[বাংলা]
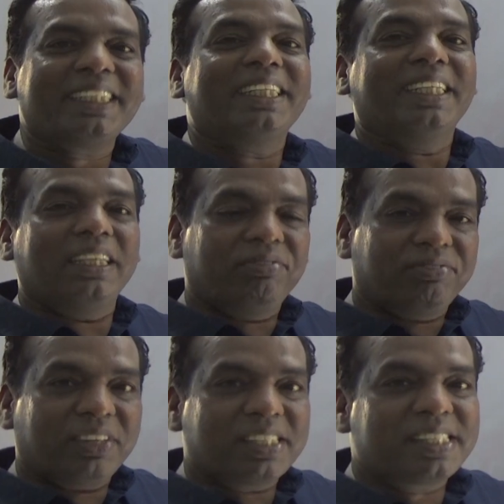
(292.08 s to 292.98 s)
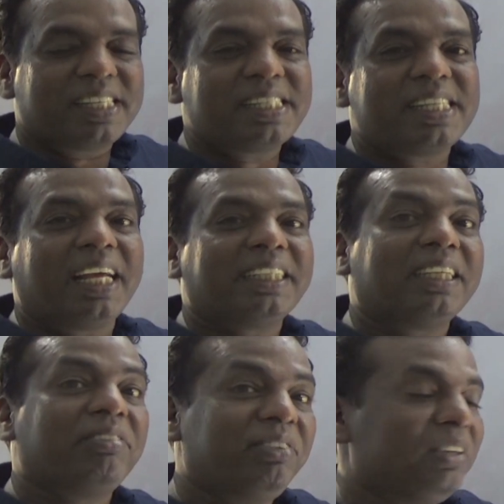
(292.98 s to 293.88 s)
আছে না ফার্স্ট টেন্সে আছে
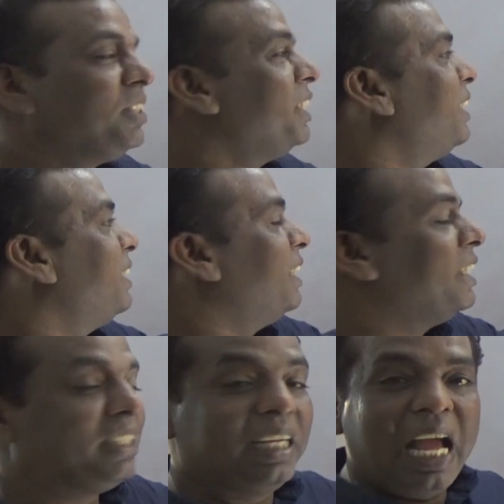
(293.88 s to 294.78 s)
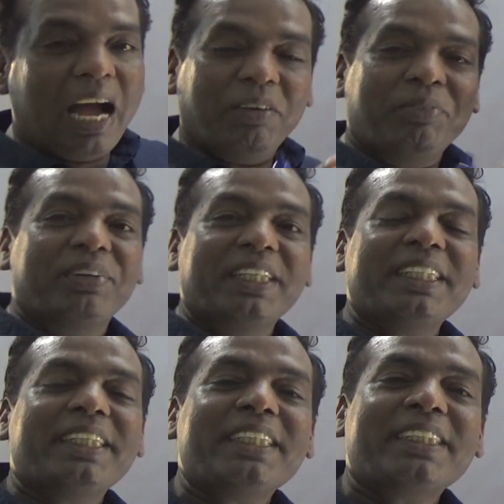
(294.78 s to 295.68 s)
না ফিউচার টেন্সে আছে আবার
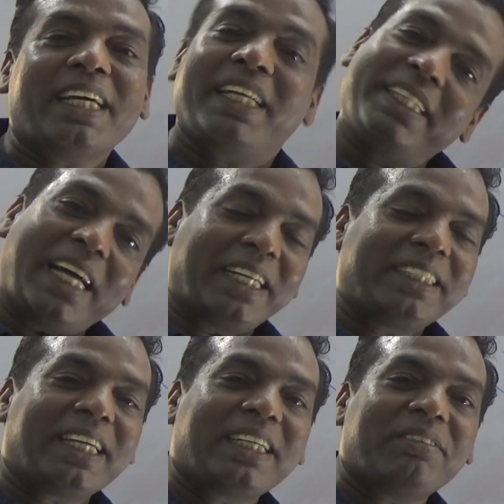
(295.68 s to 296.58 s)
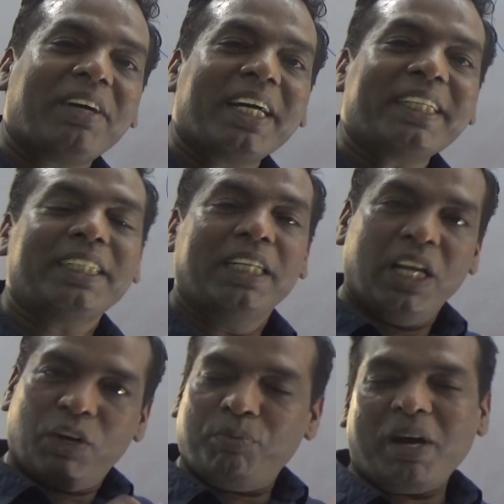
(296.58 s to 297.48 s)
প্রেজেন্ট টেন্স থাকলে তার চারটা ভাগ আছে
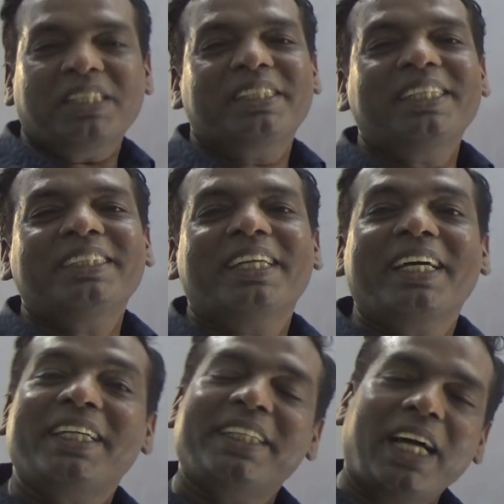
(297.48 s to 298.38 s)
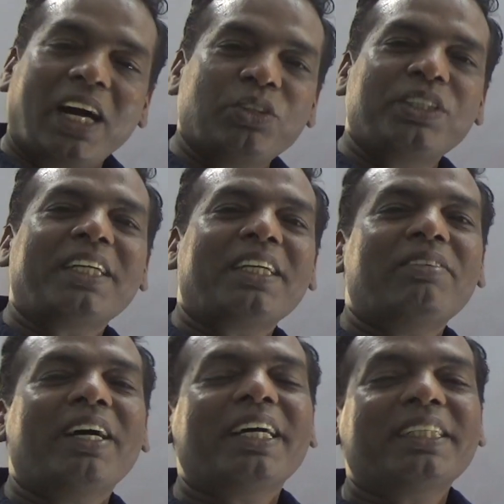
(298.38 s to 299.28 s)
পাস্ট টেন্স থাকলে তারও চারটা
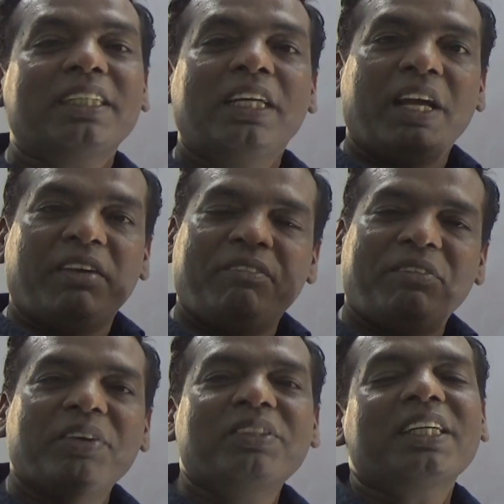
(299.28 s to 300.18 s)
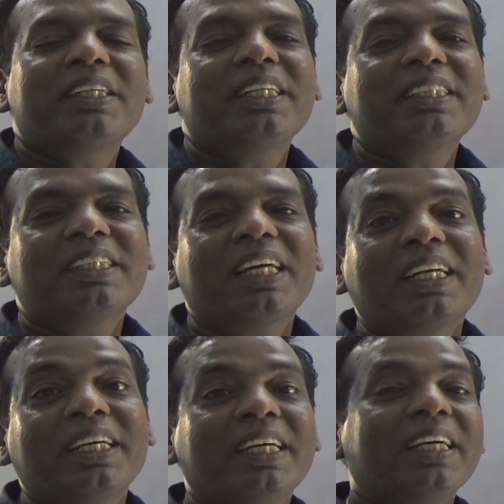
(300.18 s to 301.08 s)
ভাগ আছে ফিউচার টেন্সে
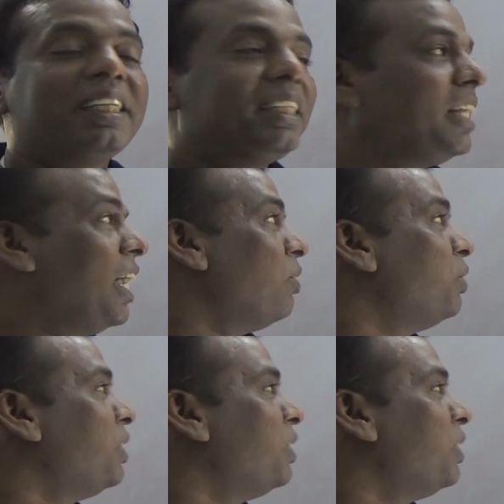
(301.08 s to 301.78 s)
থাকলে তারও